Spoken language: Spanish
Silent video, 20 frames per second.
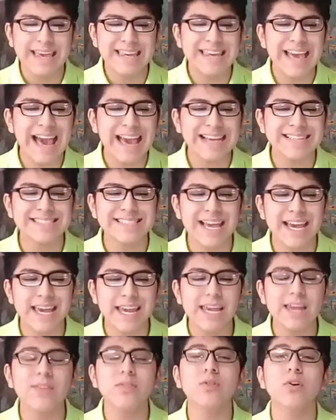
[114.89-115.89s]
Ya es
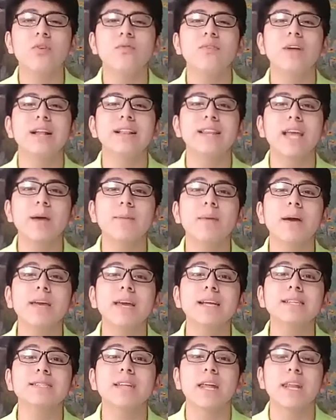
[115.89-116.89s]
ahí donde el tema
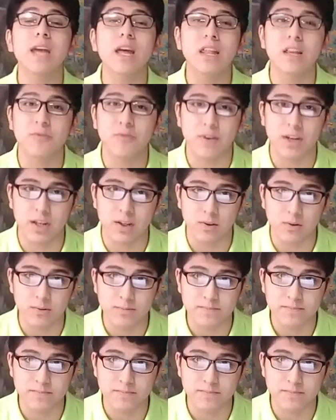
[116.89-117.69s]
ya estaría definido.